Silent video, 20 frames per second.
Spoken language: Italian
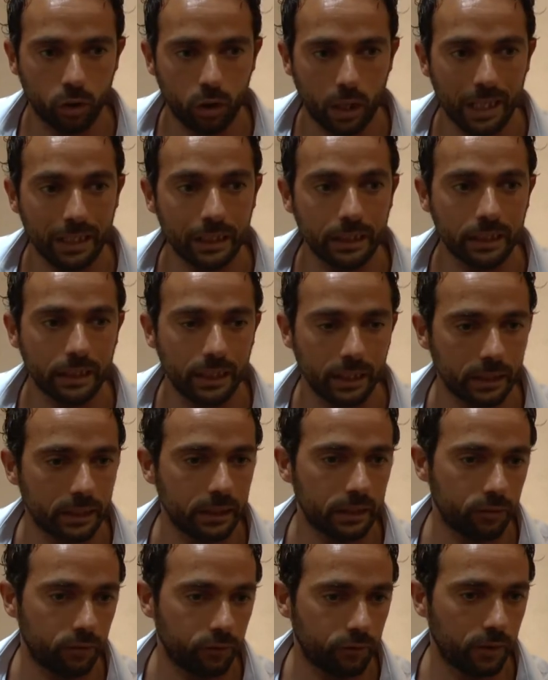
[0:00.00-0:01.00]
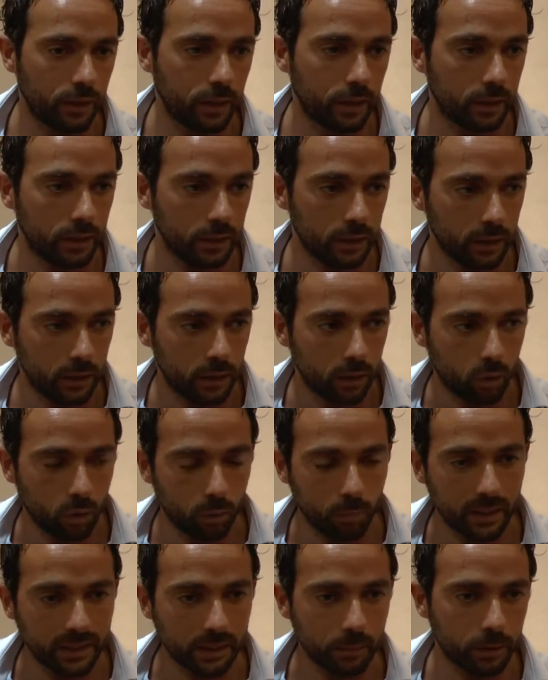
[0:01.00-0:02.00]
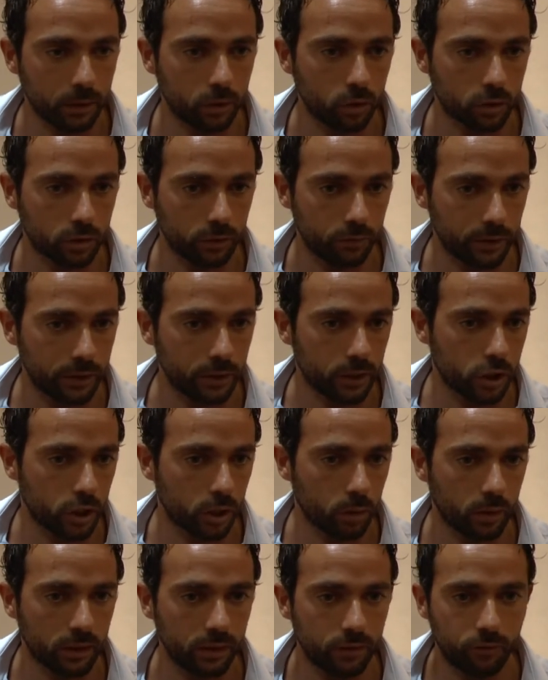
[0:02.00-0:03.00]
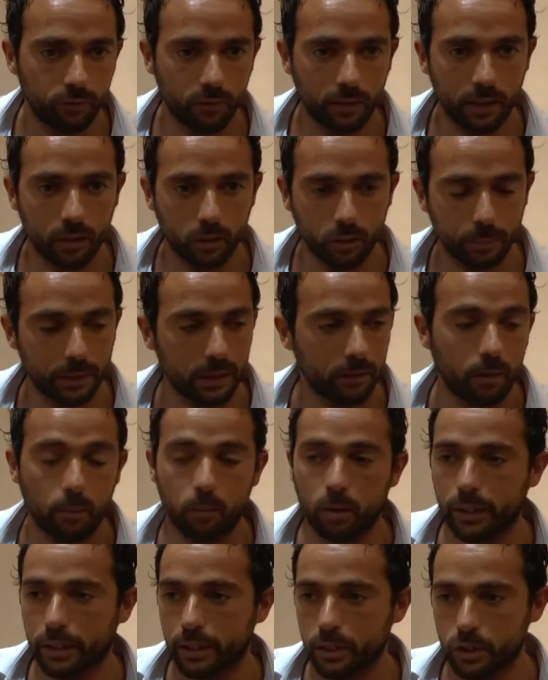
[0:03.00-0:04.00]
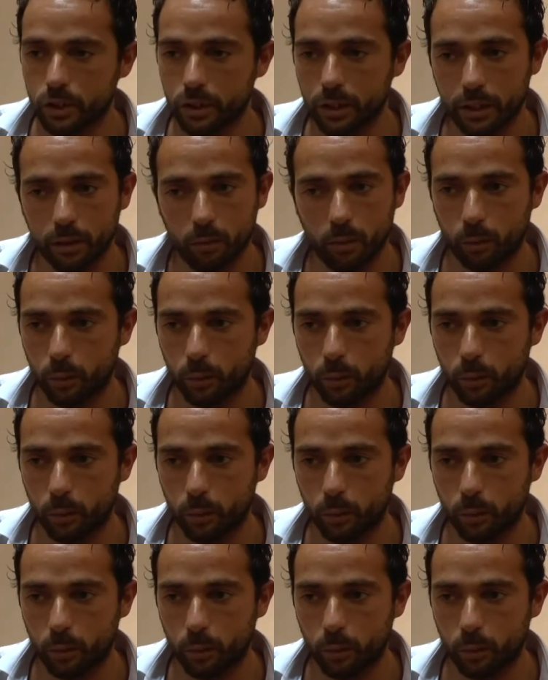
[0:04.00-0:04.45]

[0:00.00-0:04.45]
Anni e anni fa, ormai siamo ridossi 25 anni fa, ospitavamo anche il Genoa,